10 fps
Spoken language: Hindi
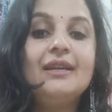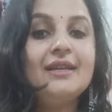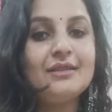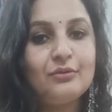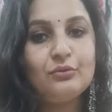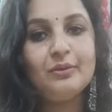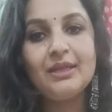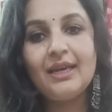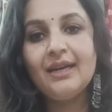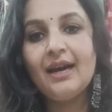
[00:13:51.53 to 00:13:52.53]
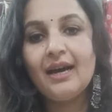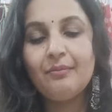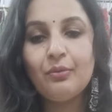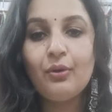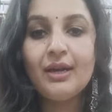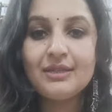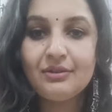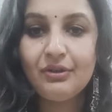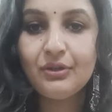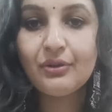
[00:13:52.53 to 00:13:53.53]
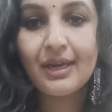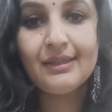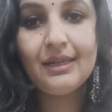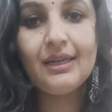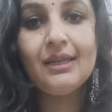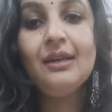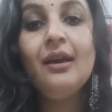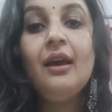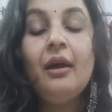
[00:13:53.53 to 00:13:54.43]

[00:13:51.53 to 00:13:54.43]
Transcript: करके ज़रूर बताइएगा आपको आज की वीडियो कैसी लगी